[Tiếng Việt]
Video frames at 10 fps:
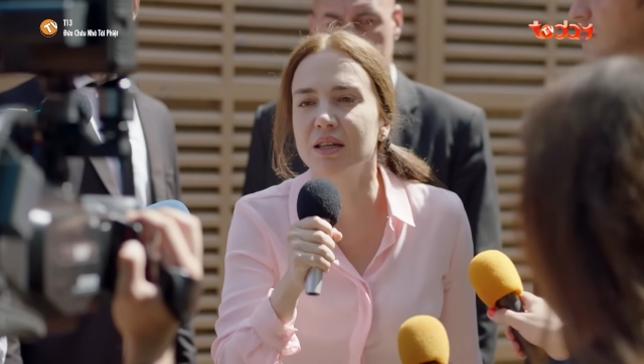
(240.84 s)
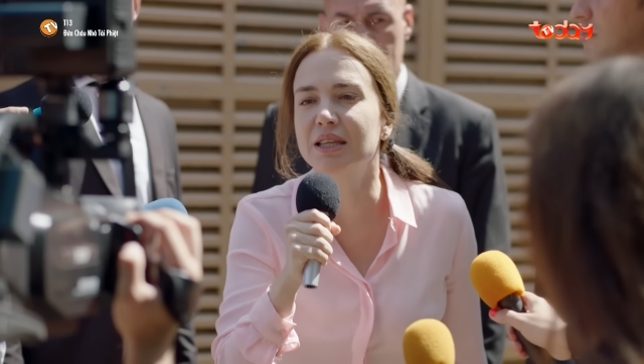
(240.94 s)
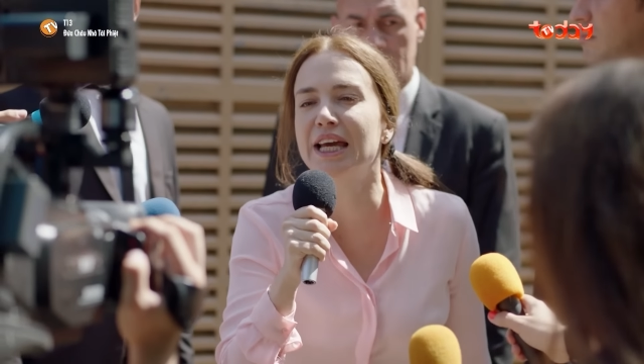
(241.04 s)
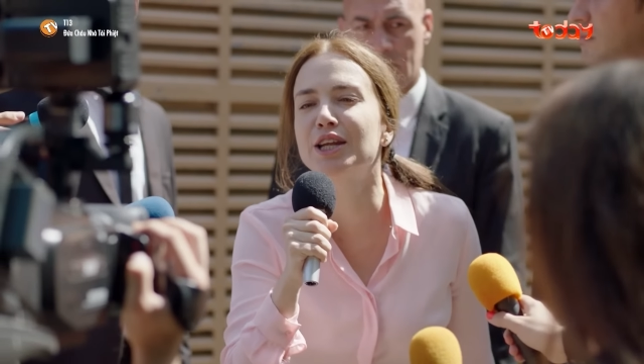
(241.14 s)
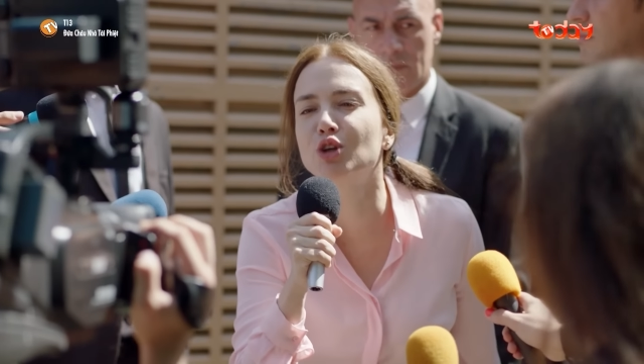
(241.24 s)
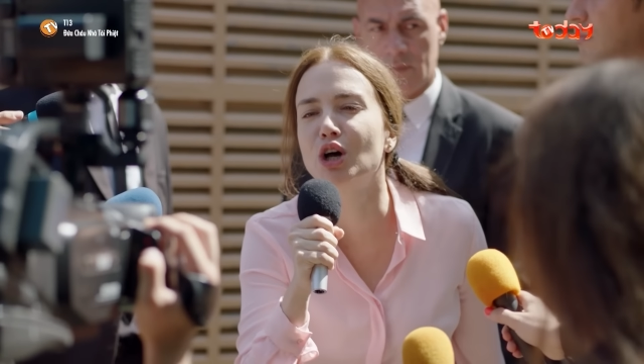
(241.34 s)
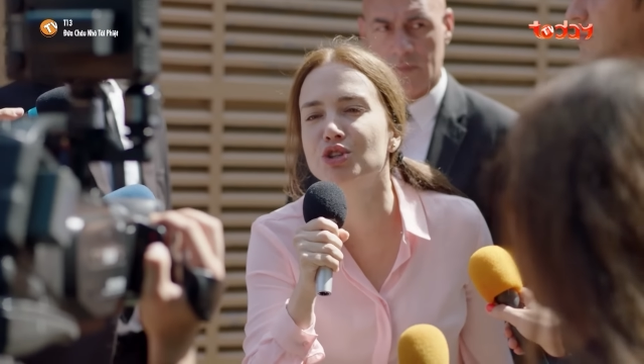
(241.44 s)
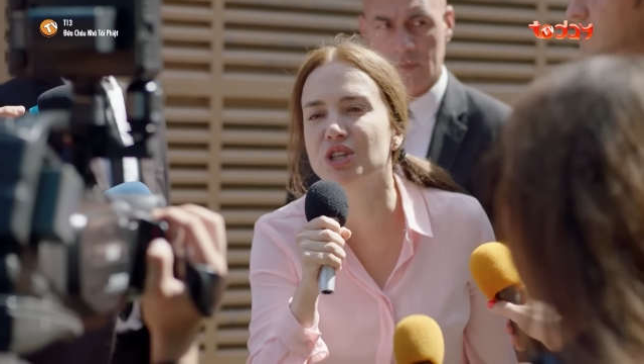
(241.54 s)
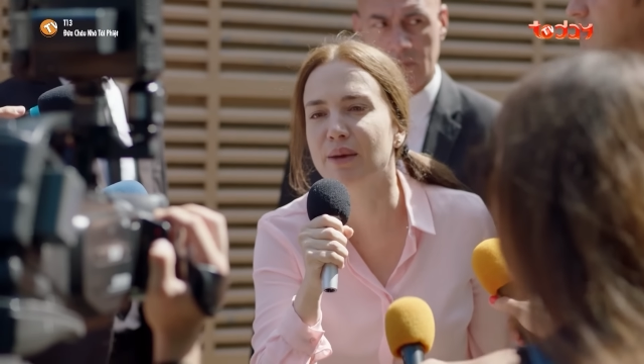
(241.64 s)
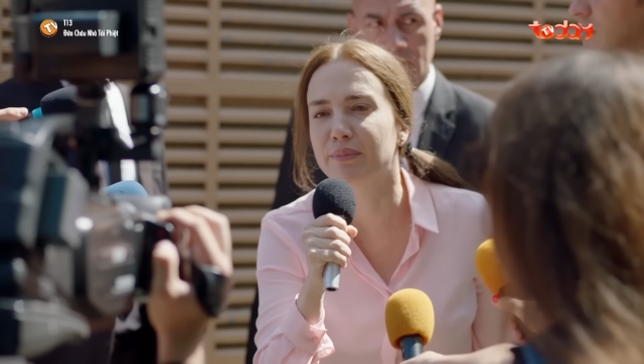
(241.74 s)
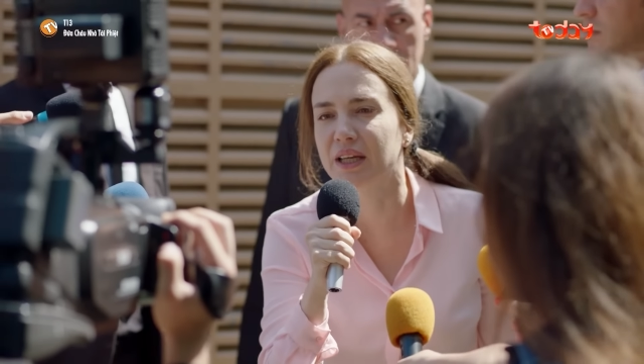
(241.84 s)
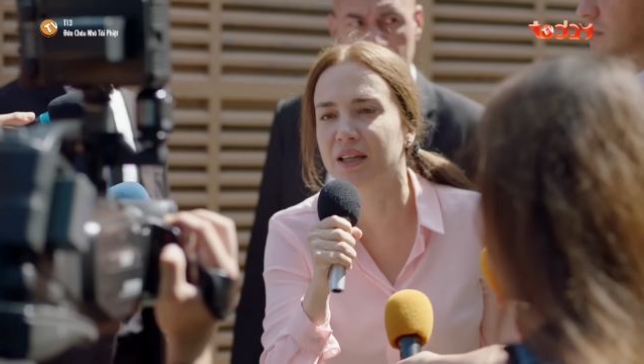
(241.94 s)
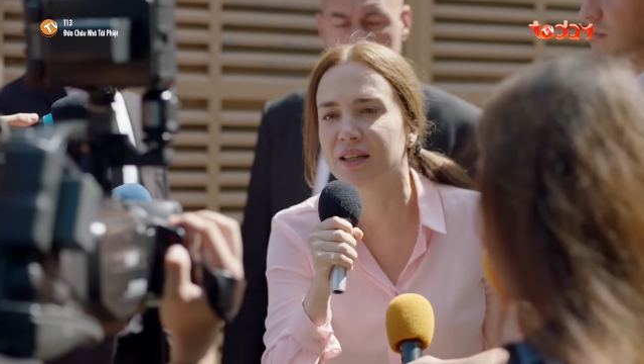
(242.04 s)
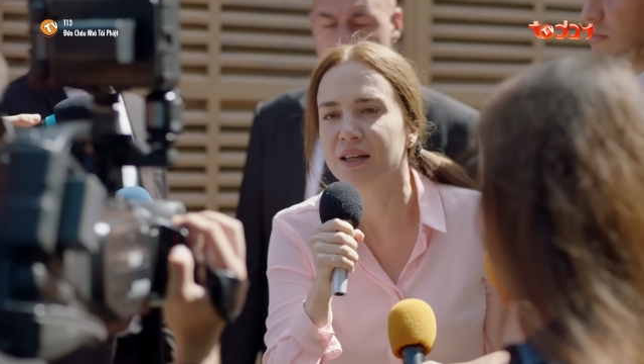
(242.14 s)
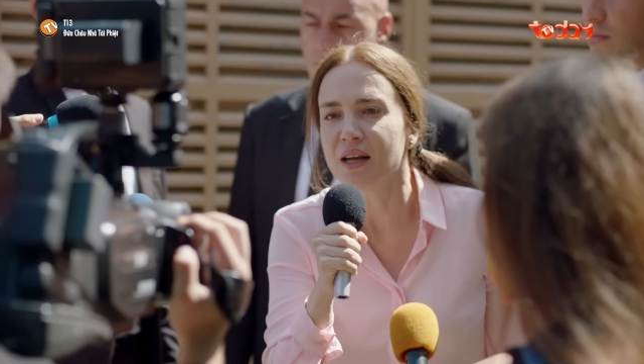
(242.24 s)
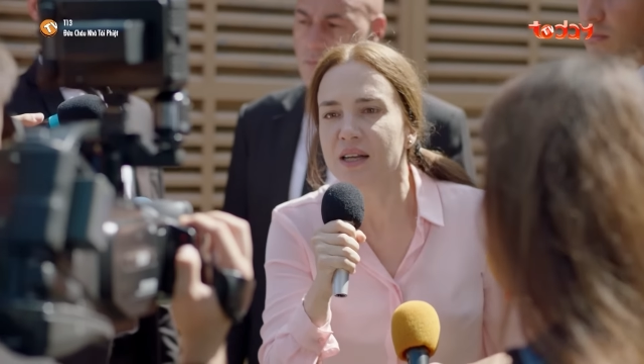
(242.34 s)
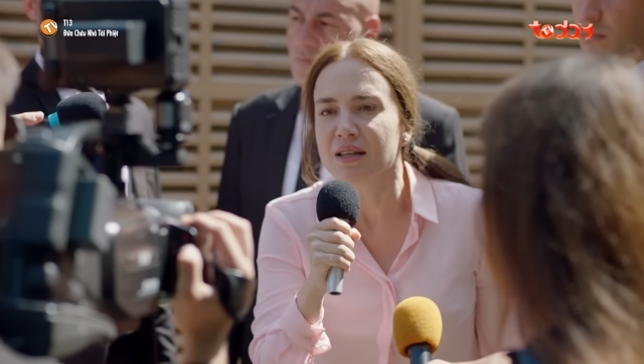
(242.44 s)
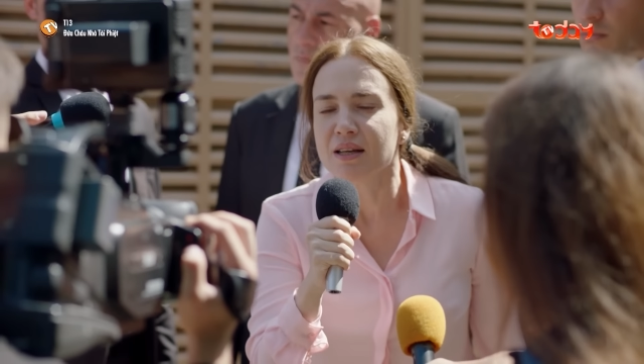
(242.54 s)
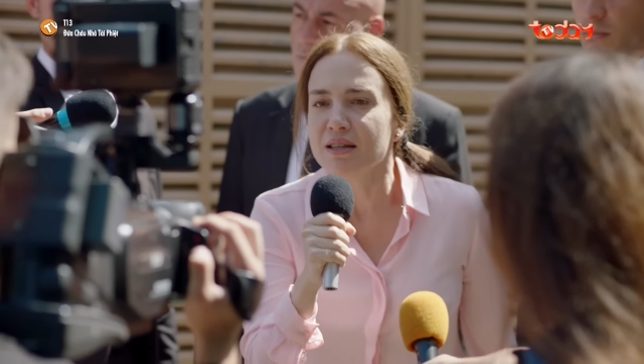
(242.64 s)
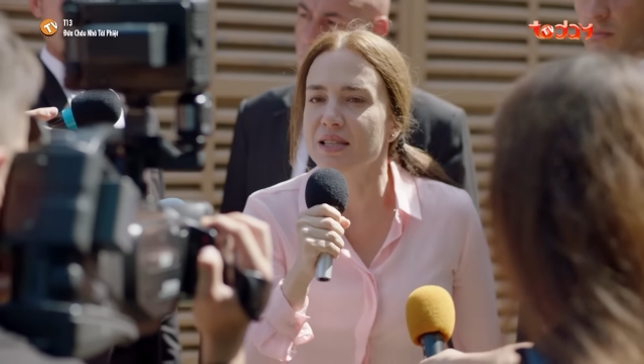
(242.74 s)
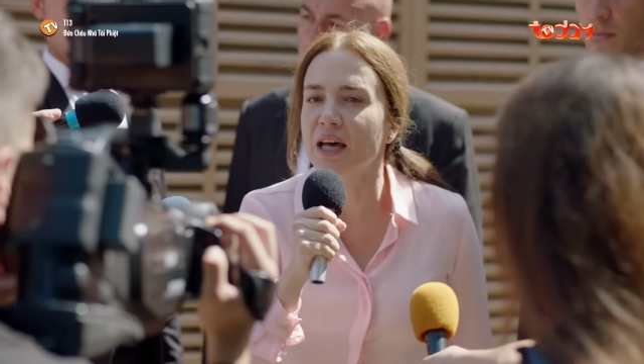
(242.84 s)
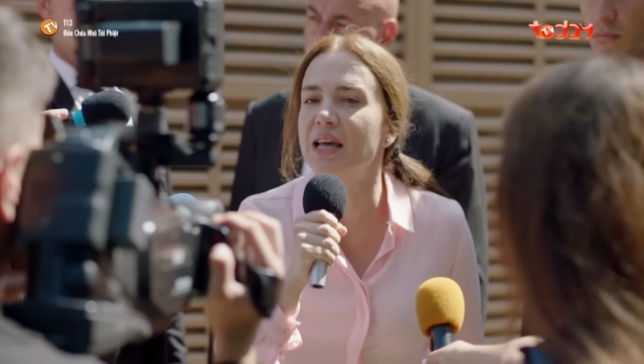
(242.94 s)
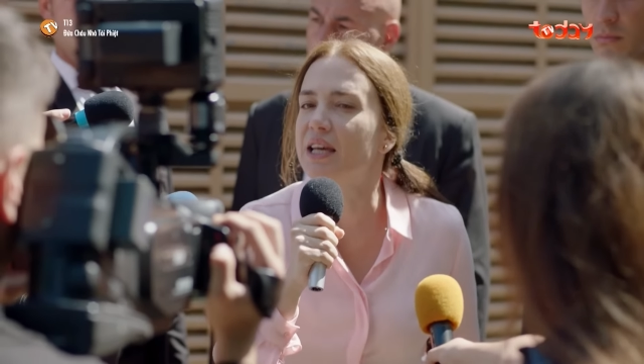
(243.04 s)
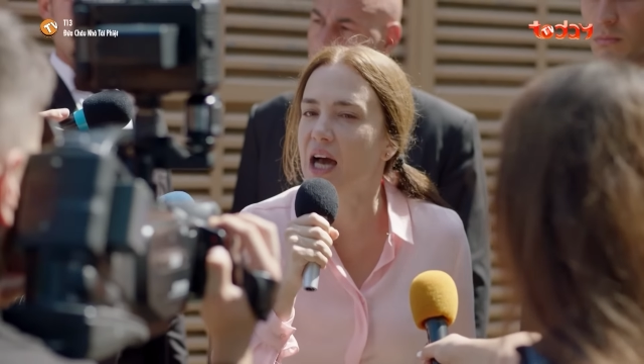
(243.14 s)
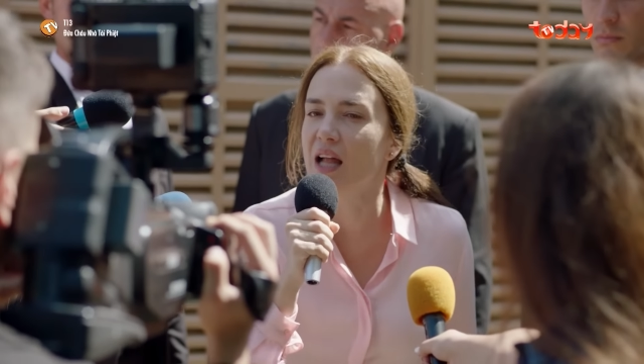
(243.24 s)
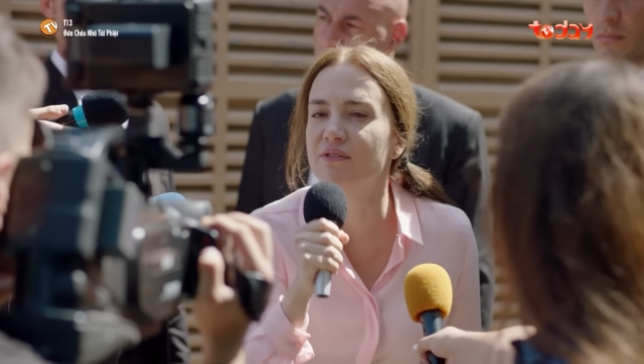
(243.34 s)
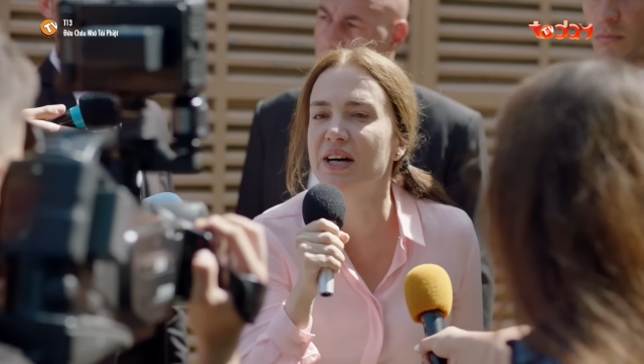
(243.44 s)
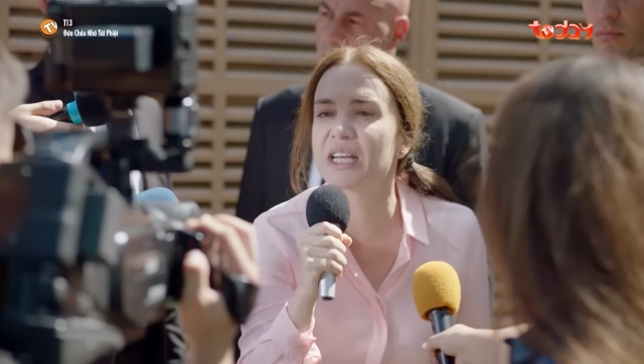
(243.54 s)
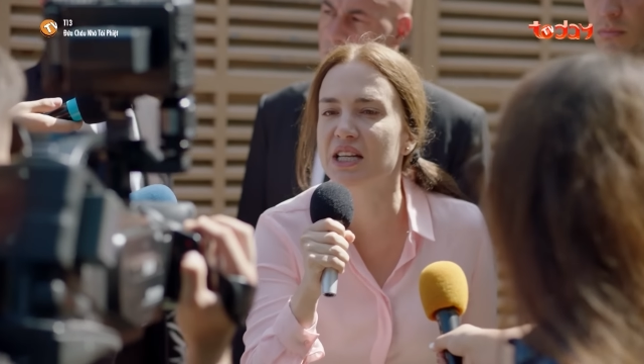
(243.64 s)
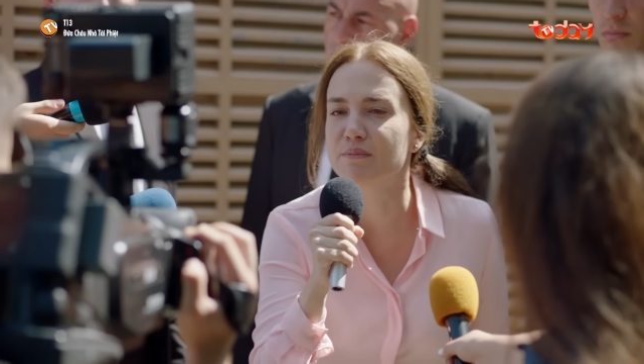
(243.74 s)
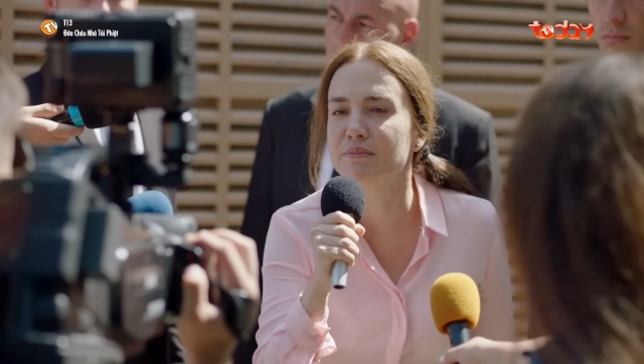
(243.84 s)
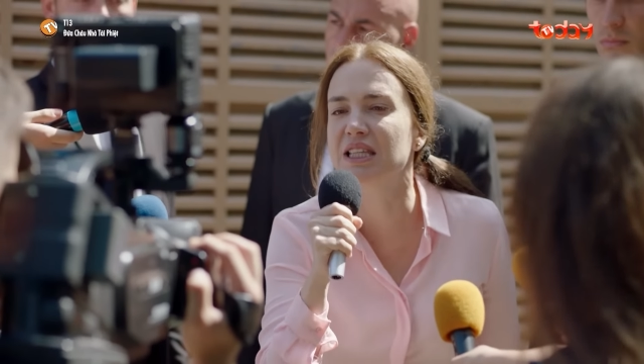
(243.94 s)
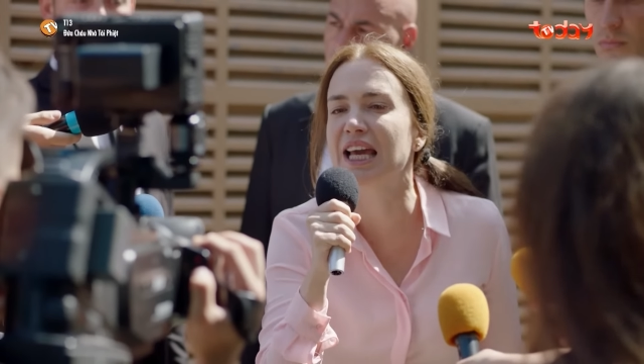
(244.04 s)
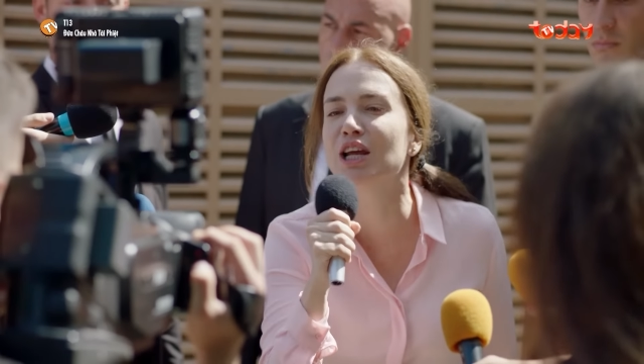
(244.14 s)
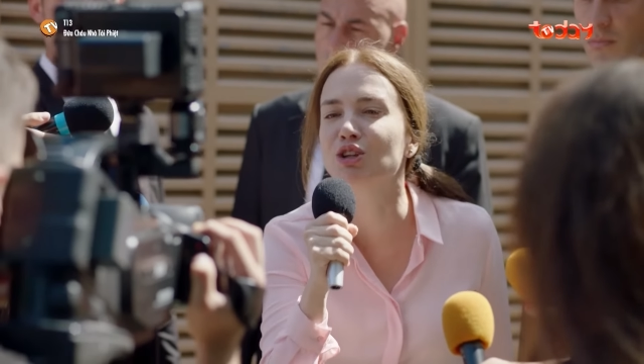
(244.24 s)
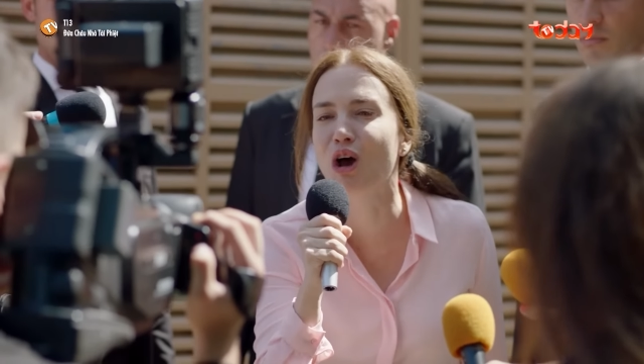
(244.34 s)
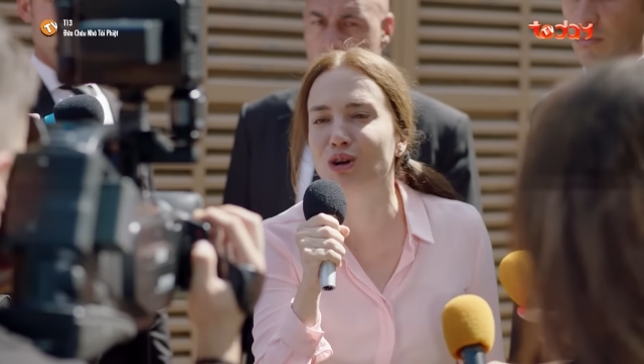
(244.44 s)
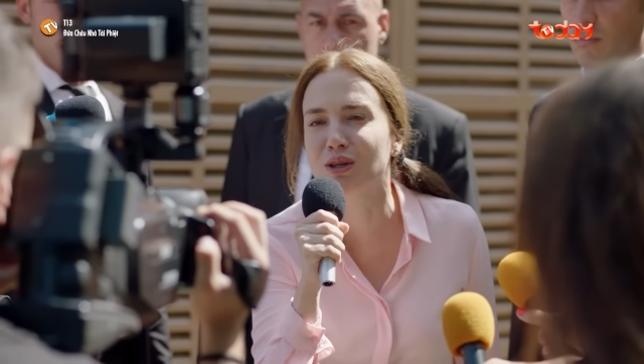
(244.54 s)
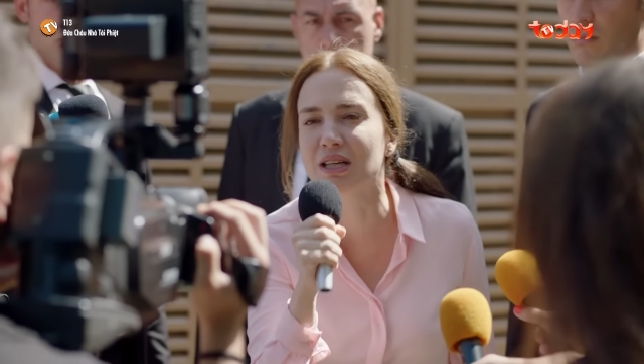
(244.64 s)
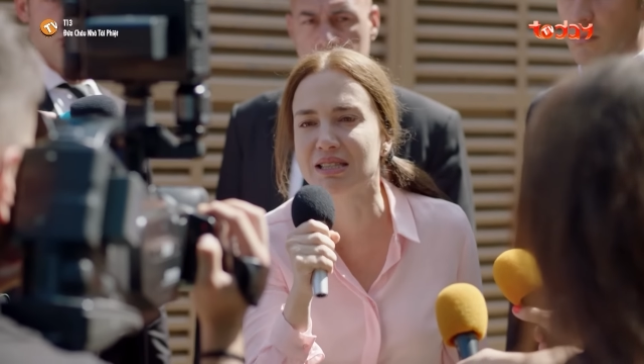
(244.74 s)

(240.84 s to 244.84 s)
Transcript: Quay lại đi Cemre. Mẹ cầu xin con đó. Quay lại đi con